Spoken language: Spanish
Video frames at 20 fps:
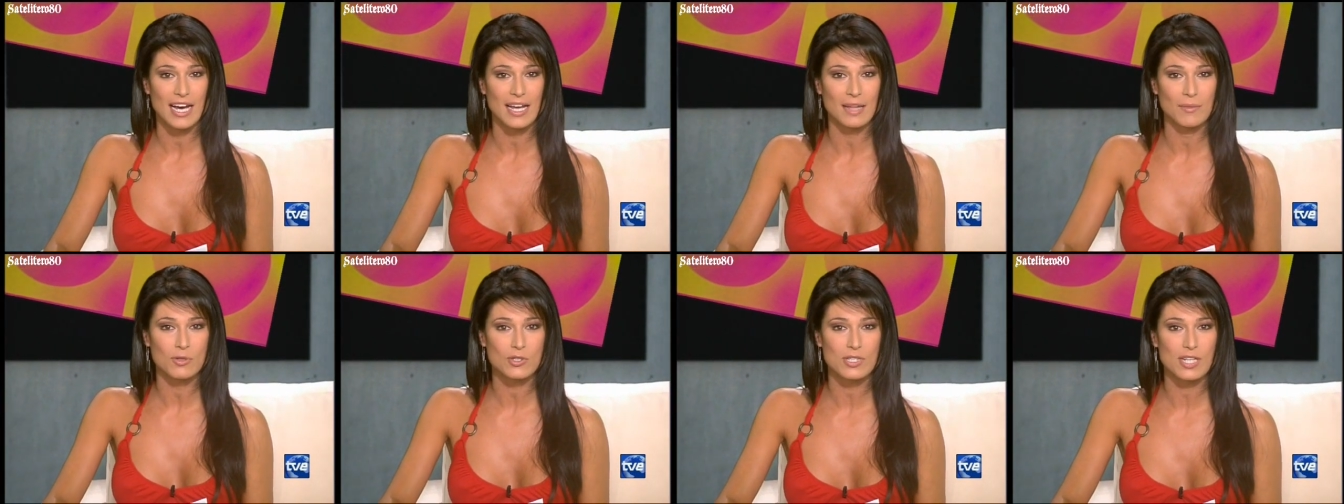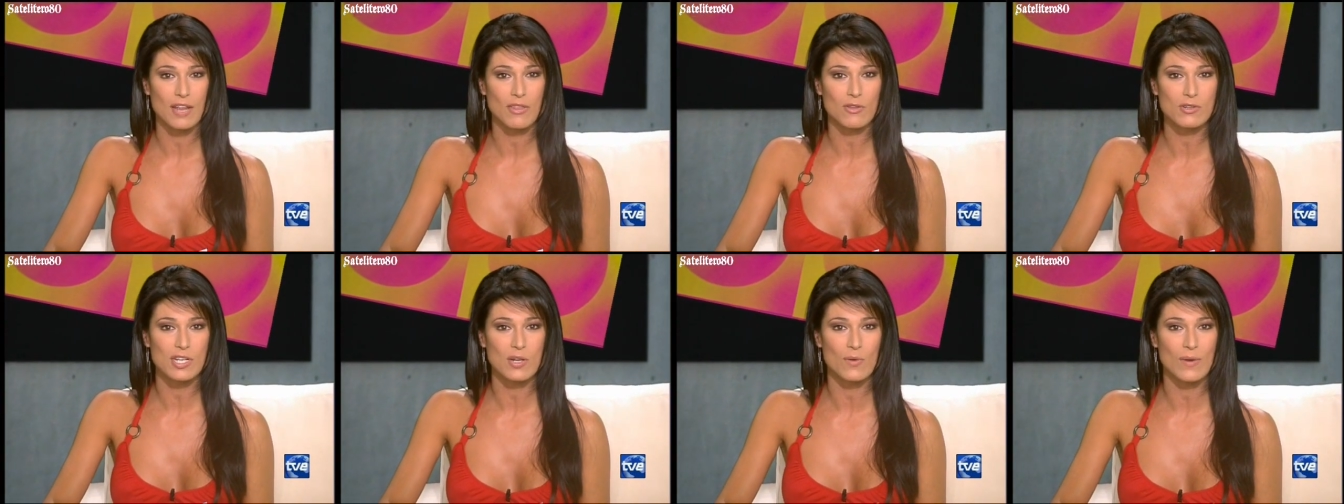ha
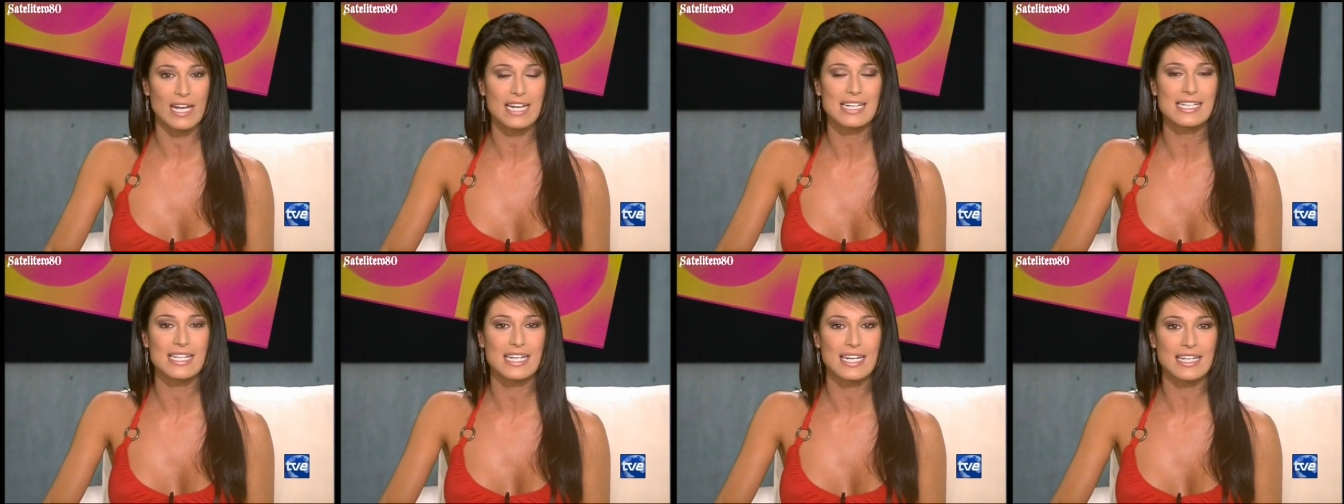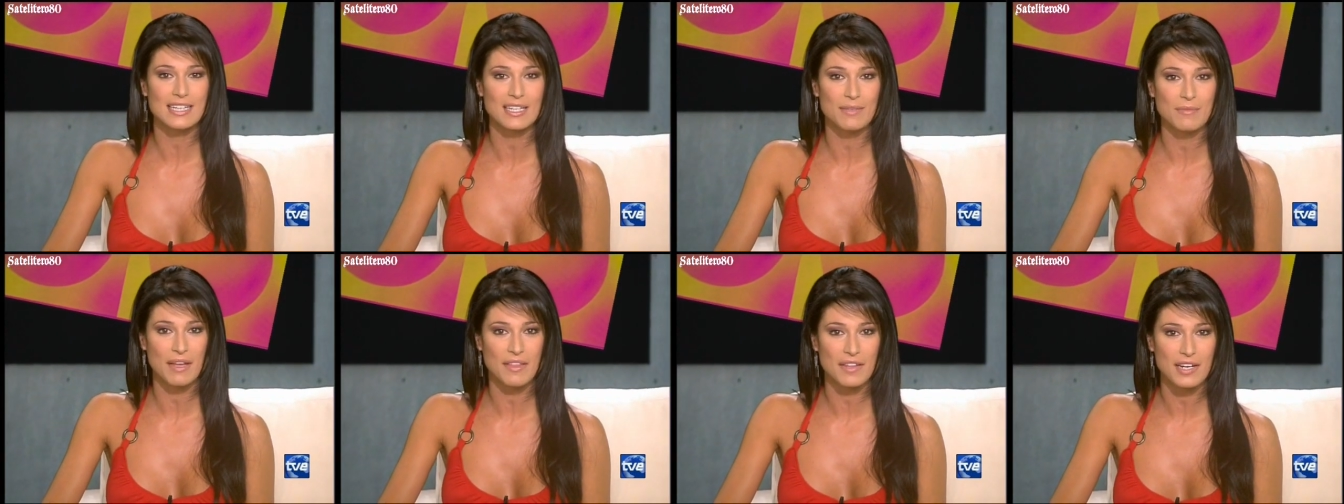demostrado ser una
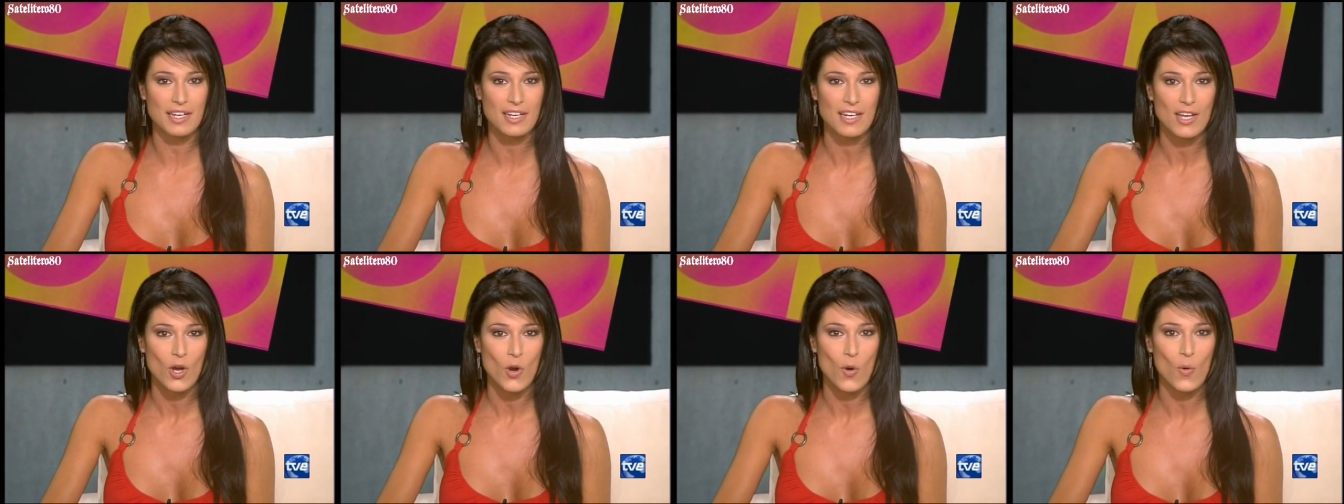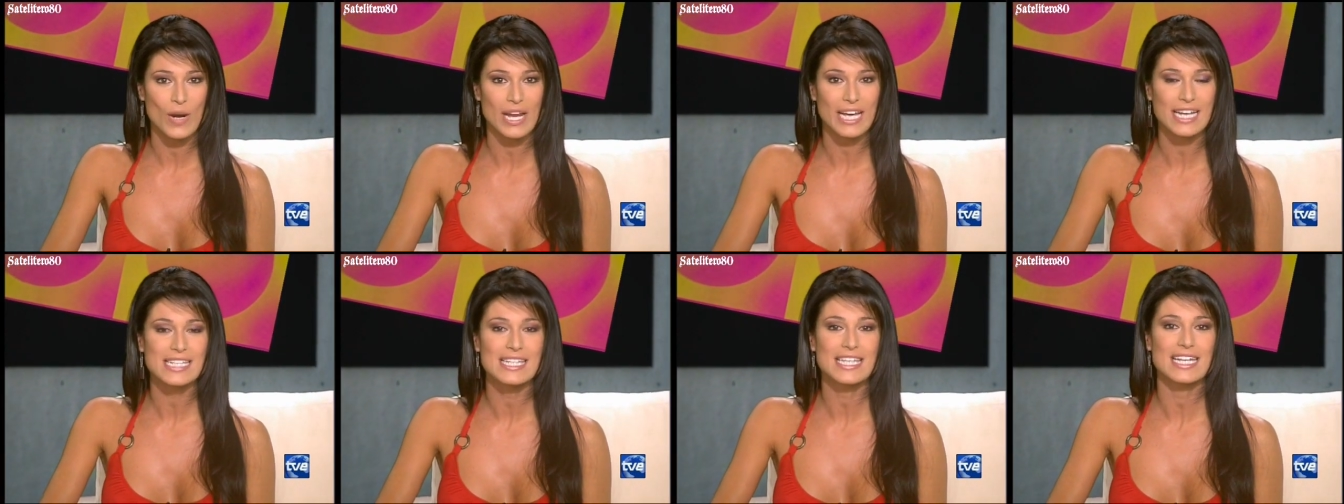excelente madre,
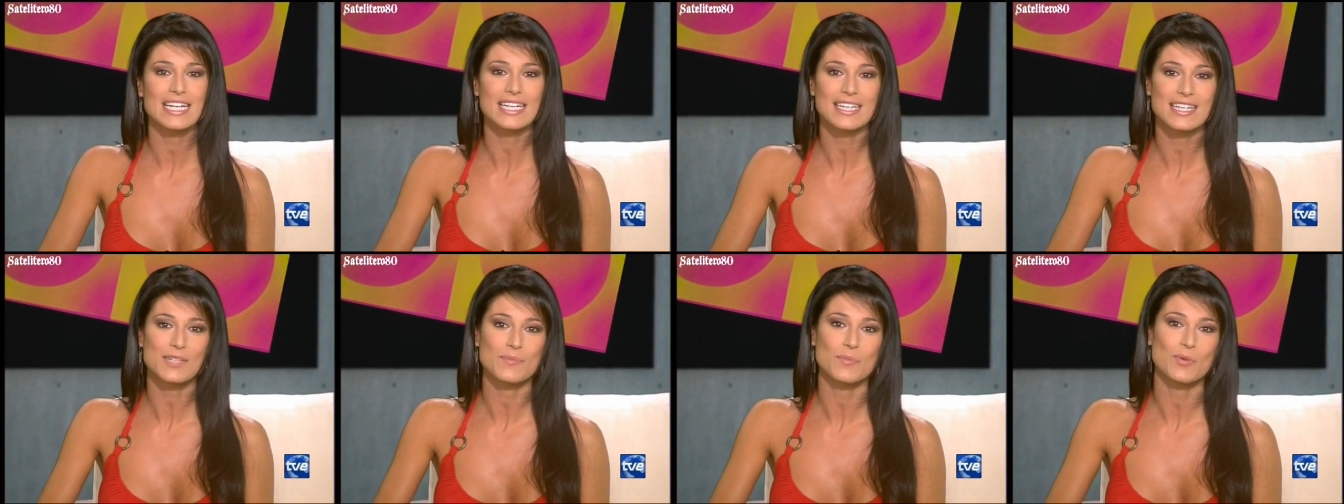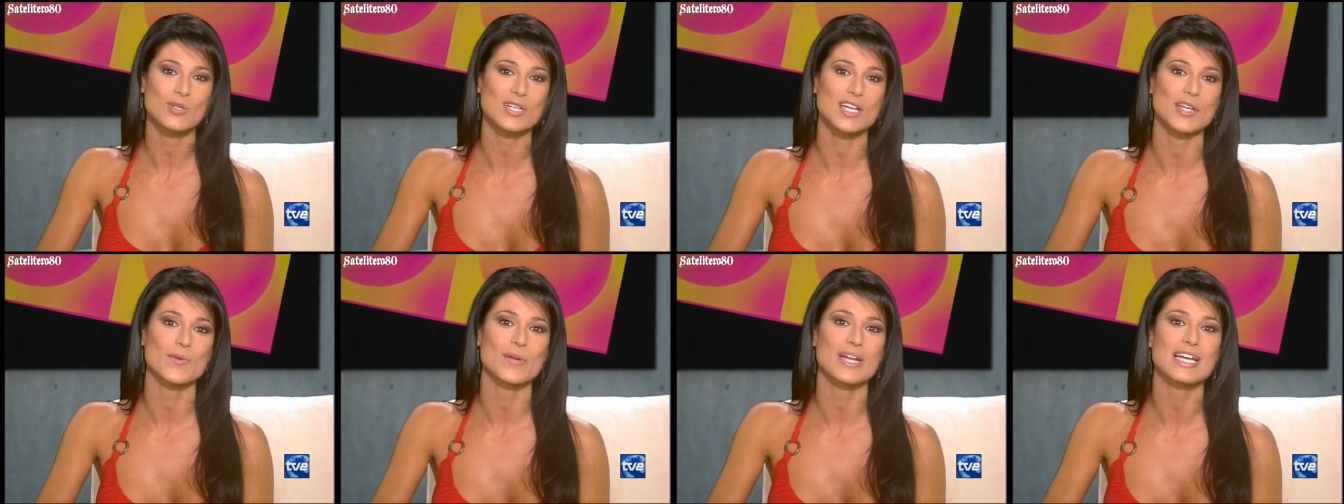una excelente
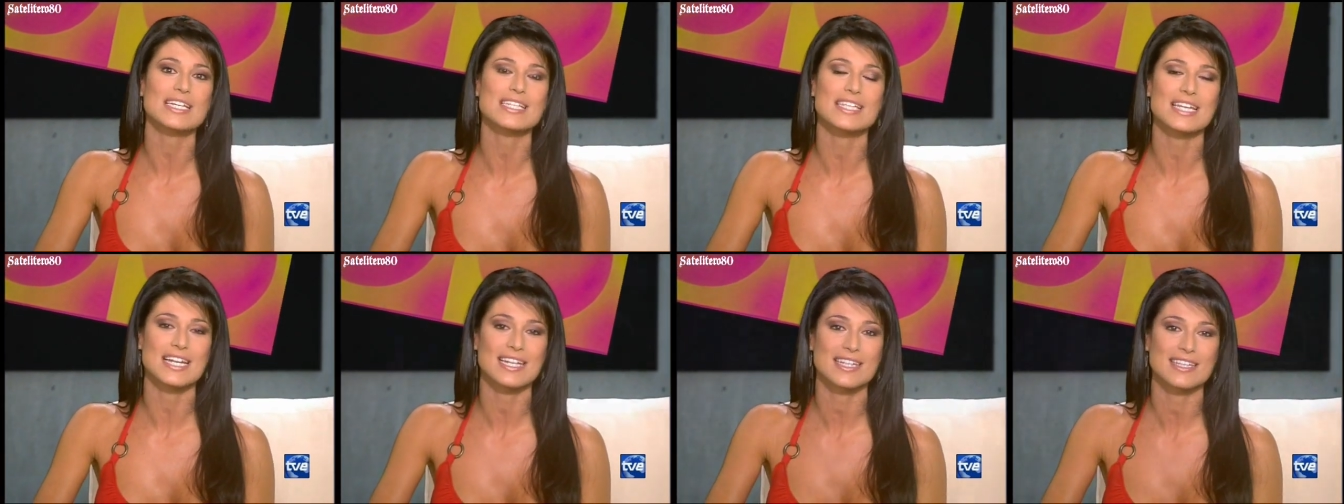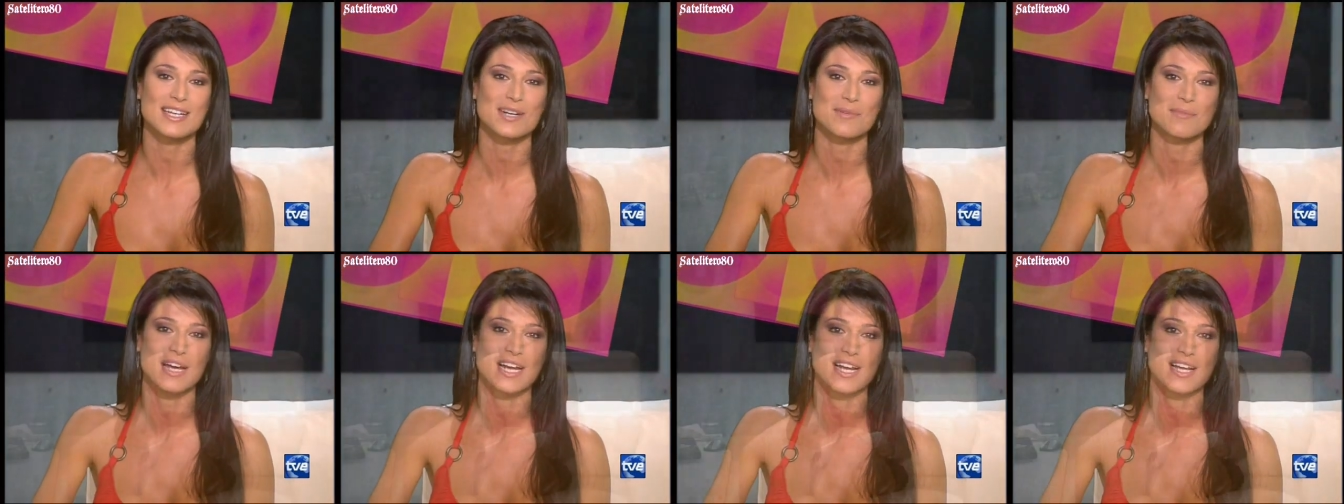esposa y una
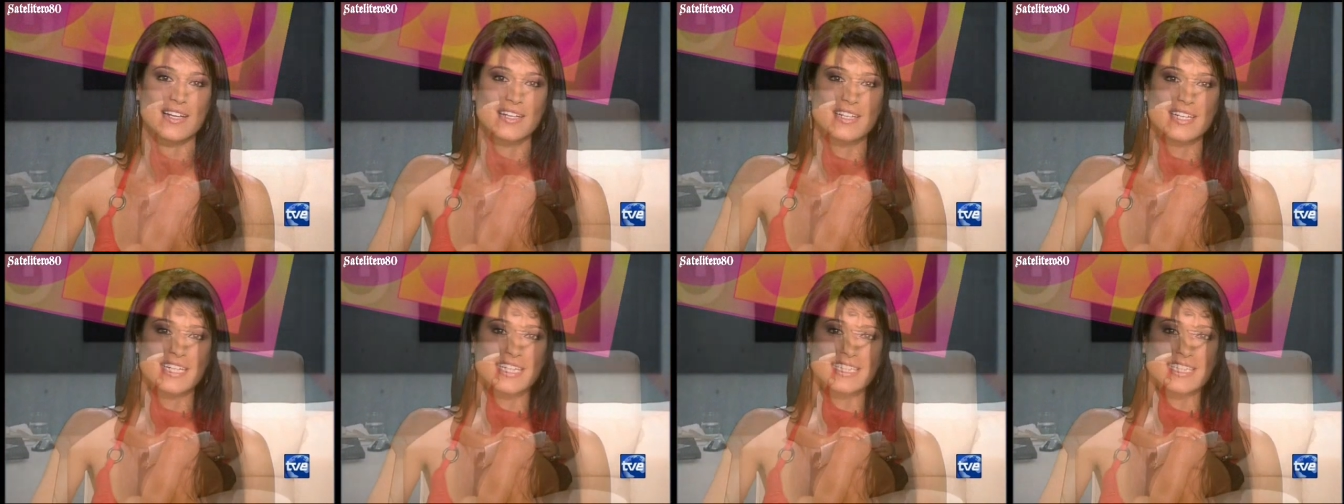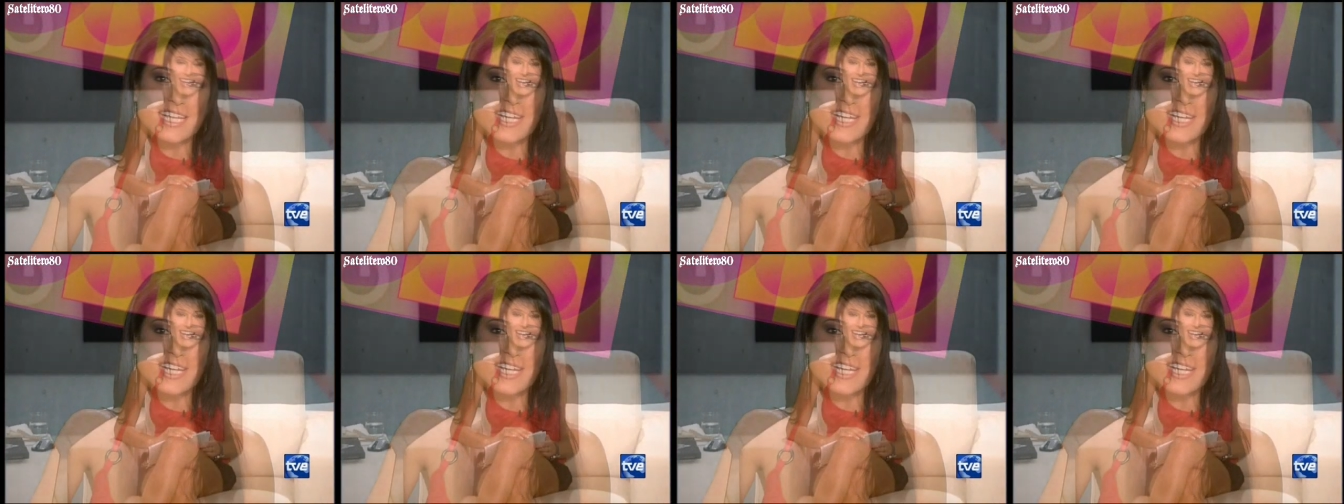excelente hermana.